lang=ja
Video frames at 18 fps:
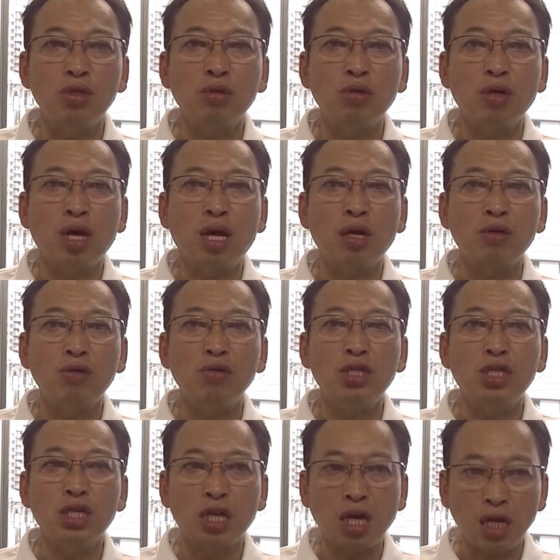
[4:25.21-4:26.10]
堂が開く
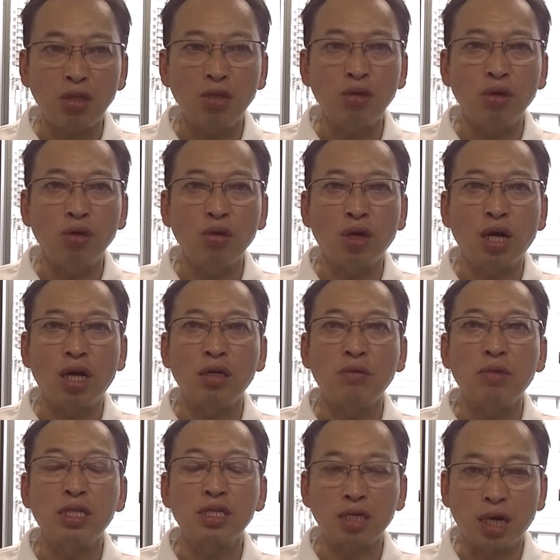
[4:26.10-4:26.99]
時間というのがあり
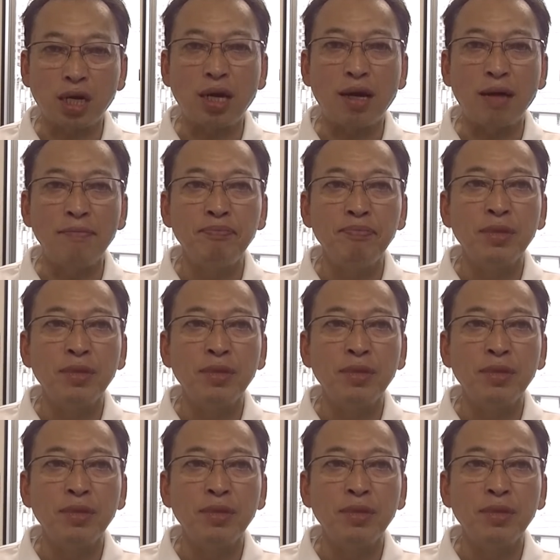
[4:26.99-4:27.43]
ますから